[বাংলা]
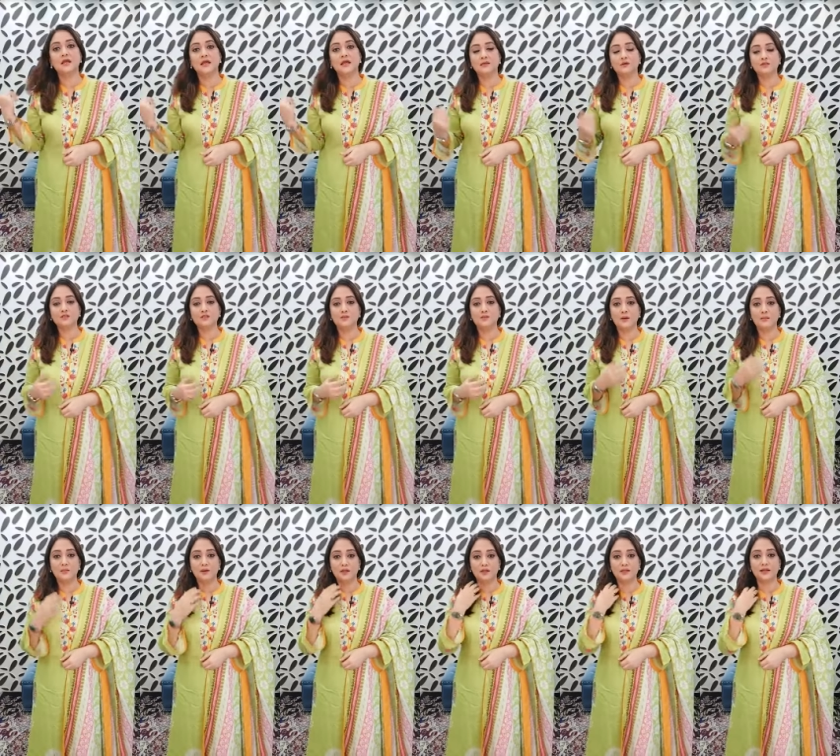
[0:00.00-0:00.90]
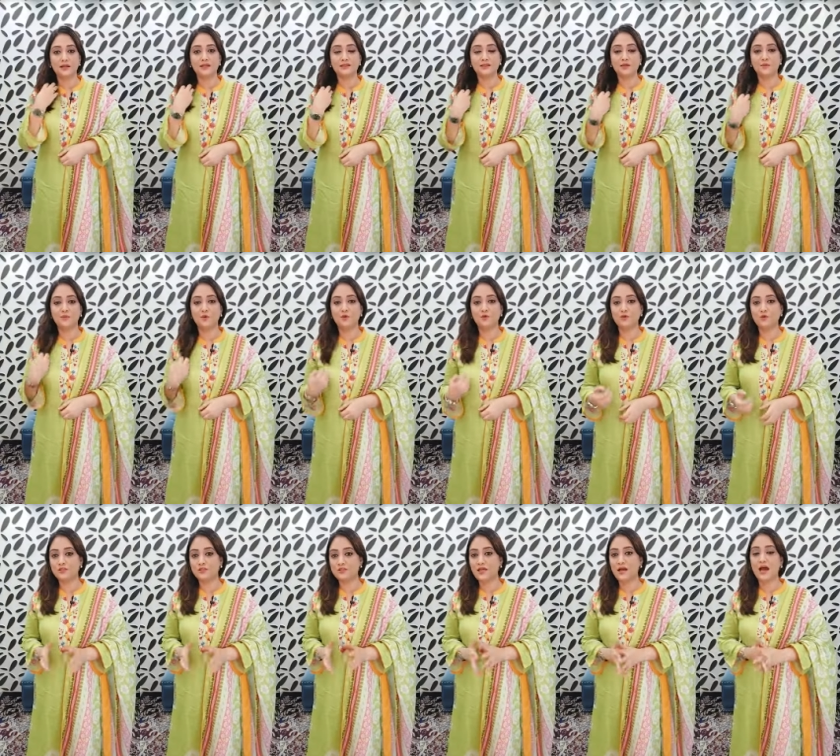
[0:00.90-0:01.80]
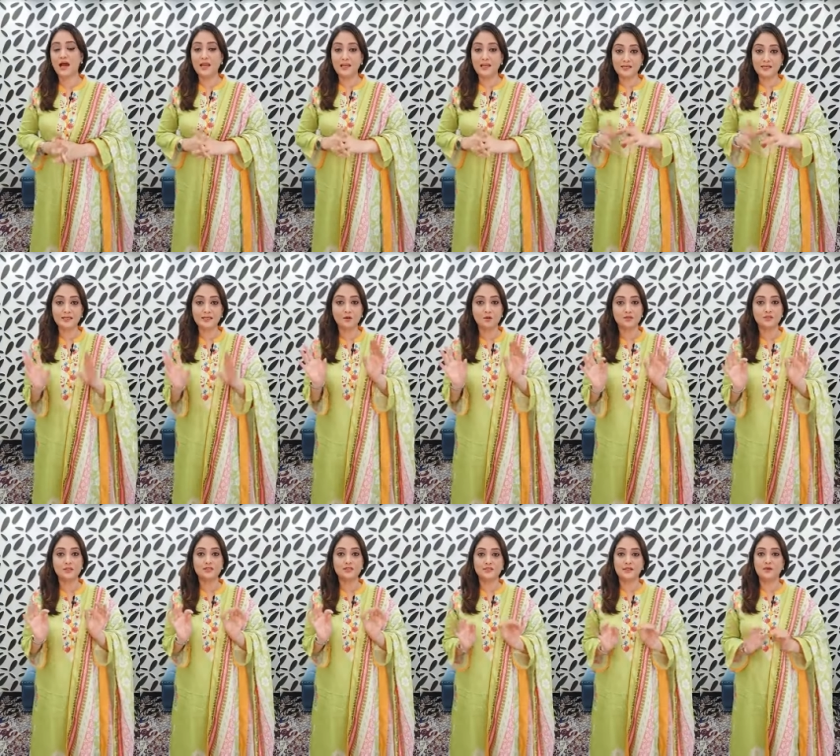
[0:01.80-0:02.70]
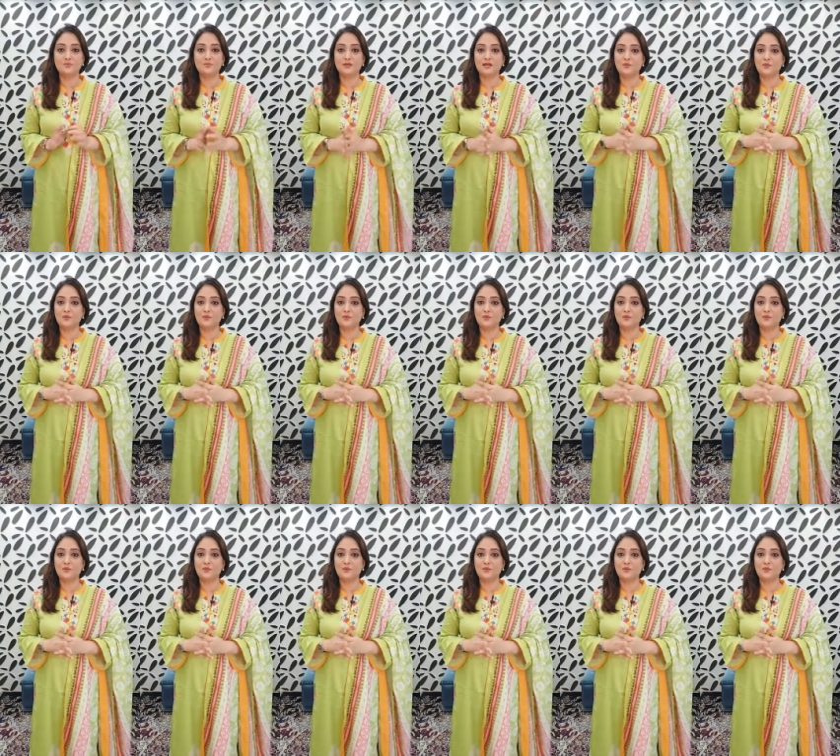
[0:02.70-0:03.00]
এটা হচ্ছে মানে একটা বড় কথা আরেকটা কথা যেটা আমি